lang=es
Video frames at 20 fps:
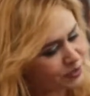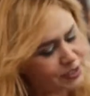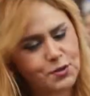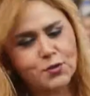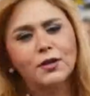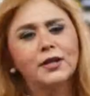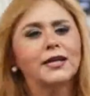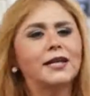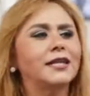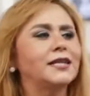aquí
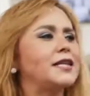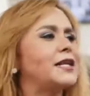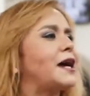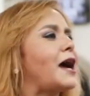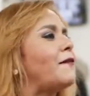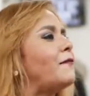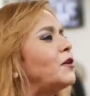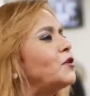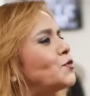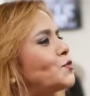con la gratina
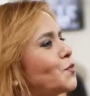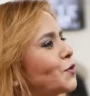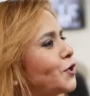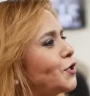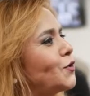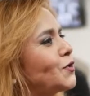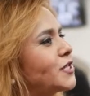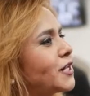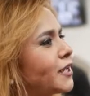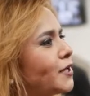hablas un
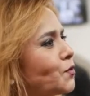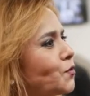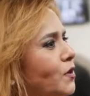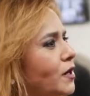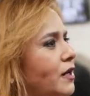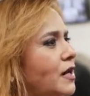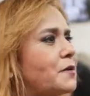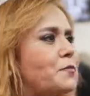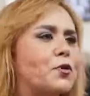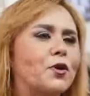poquito acerca de tu
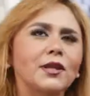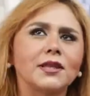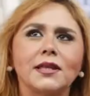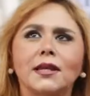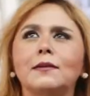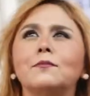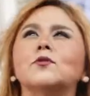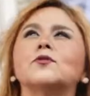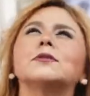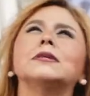carrera porque
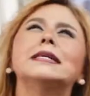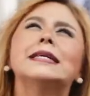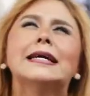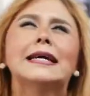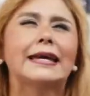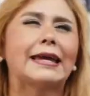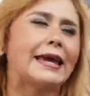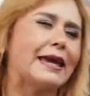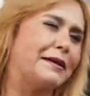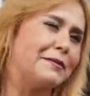tenemos
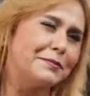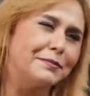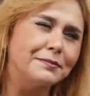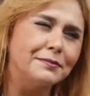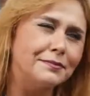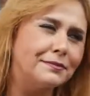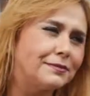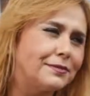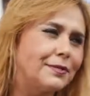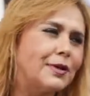que,
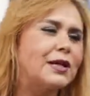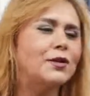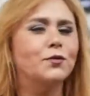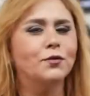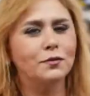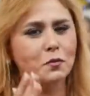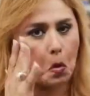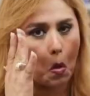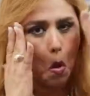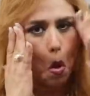mm, bueno,
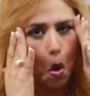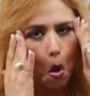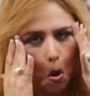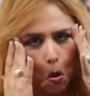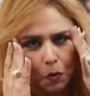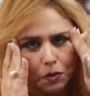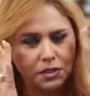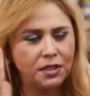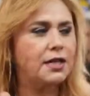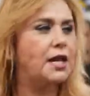
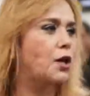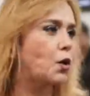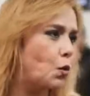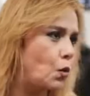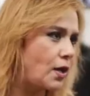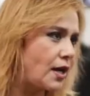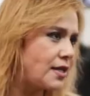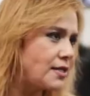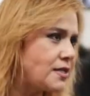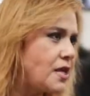sin
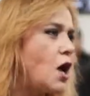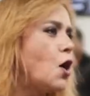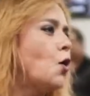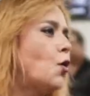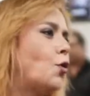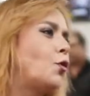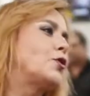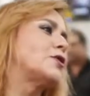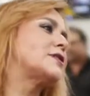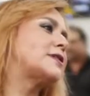arrugas,
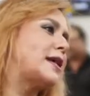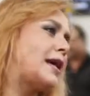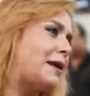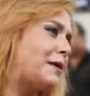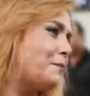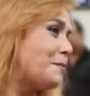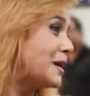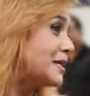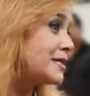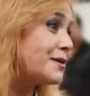unos
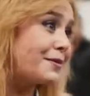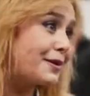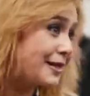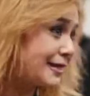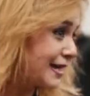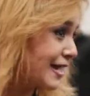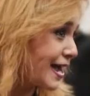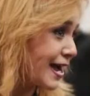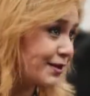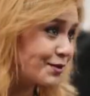que más de
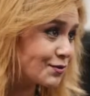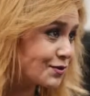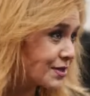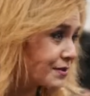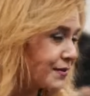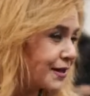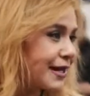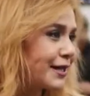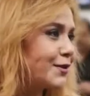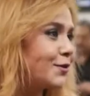20 años
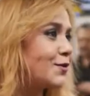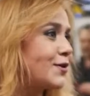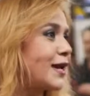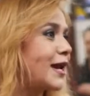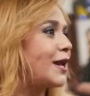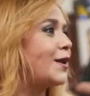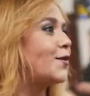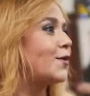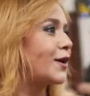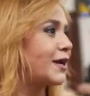trabajando
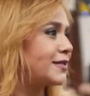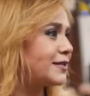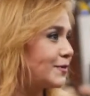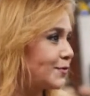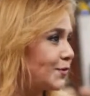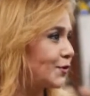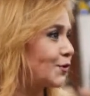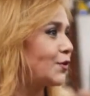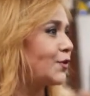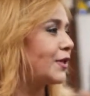ya en lo que es el
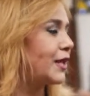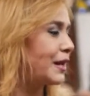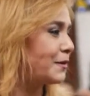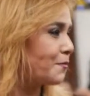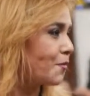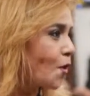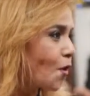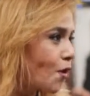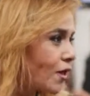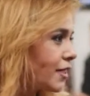mundo de la
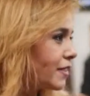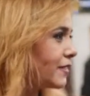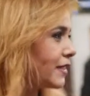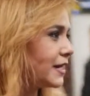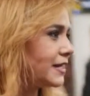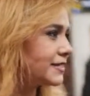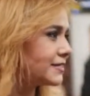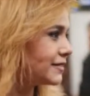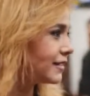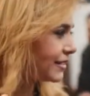moda,
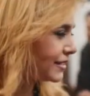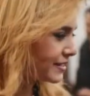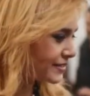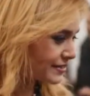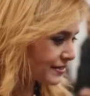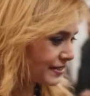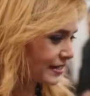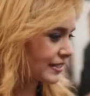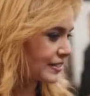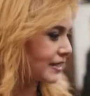del
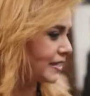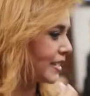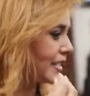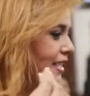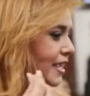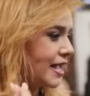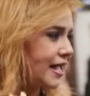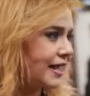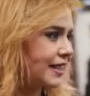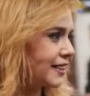estilista, de,
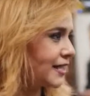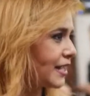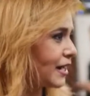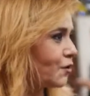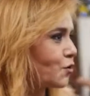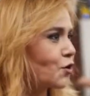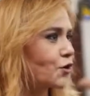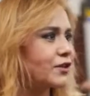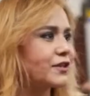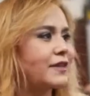
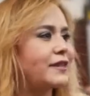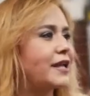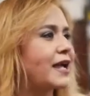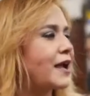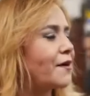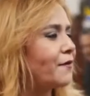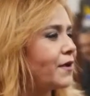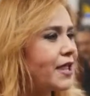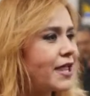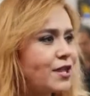del corte de
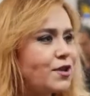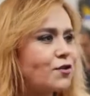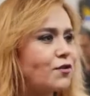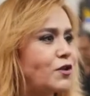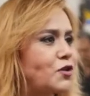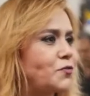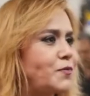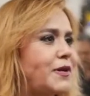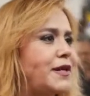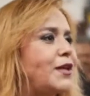cabello,
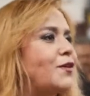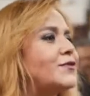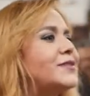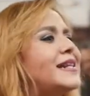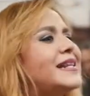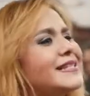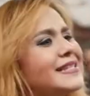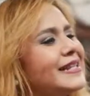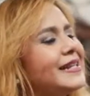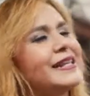de los peinados.
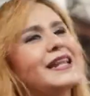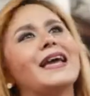Eras